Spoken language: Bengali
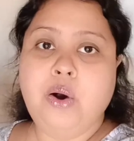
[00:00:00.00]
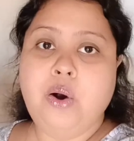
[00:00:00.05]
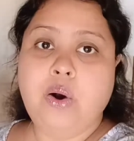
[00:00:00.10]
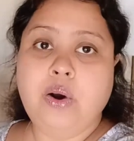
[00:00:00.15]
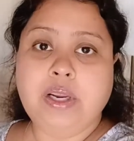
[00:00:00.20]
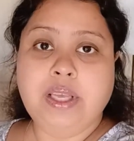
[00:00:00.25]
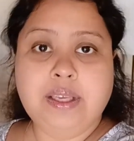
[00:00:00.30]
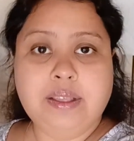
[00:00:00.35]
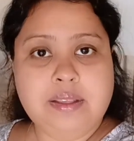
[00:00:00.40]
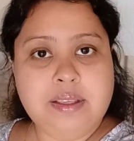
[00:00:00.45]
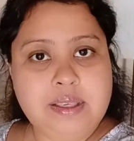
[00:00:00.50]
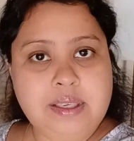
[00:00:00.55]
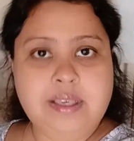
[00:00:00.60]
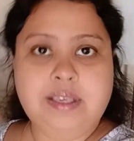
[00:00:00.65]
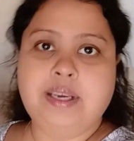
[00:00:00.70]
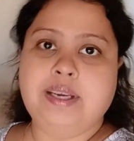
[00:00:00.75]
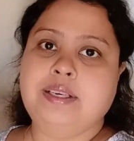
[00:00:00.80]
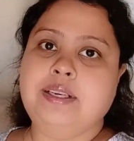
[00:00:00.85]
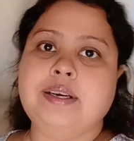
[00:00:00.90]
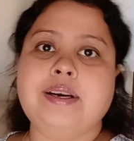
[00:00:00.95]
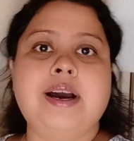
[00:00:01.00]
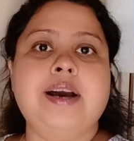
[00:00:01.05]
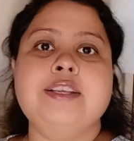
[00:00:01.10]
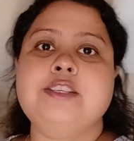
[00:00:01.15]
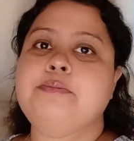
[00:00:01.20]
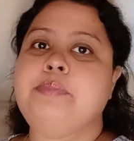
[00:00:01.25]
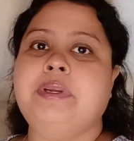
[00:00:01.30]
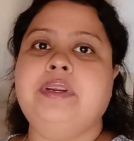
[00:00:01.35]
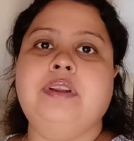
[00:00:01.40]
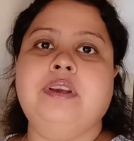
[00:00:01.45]
অনেক দিনের একটা কাজ
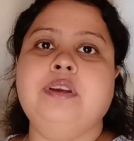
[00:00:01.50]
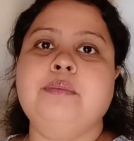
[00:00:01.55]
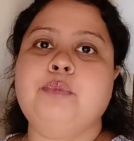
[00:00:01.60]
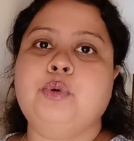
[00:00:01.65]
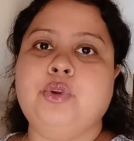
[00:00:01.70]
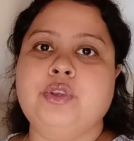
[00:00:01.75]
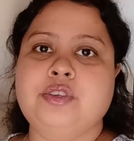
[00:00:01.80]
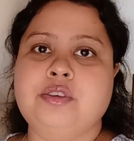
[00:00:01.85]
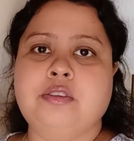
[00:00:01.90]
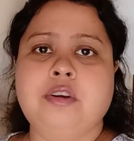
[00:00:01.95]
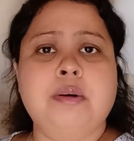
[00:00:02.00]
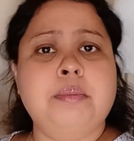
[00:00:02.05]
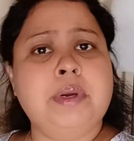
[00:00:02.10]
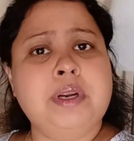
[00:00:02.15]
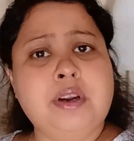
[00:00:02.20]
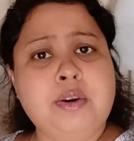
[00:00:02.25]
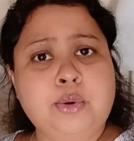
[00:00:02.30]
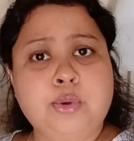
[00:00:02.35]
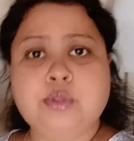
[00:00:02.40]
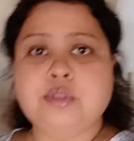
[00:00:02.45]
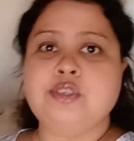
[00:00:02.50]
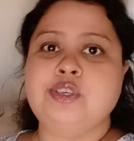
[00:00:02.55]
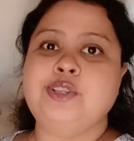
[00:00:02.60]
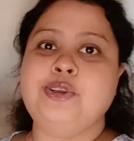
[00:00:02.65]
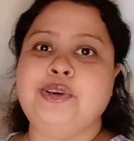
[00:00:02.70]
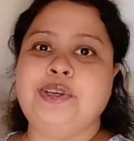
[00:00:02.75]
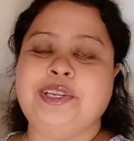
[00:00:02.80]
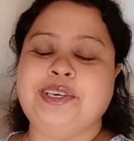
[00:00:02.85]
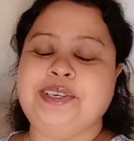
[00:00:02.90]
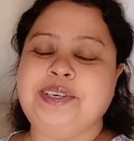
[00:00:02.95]
পেন্ডিং পড়েছিল আমার আর
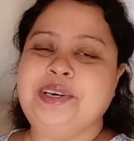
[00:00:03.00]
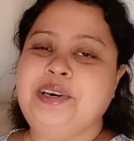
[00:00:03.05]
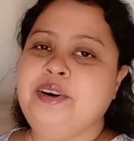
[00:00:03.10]
হচ্ছিলই না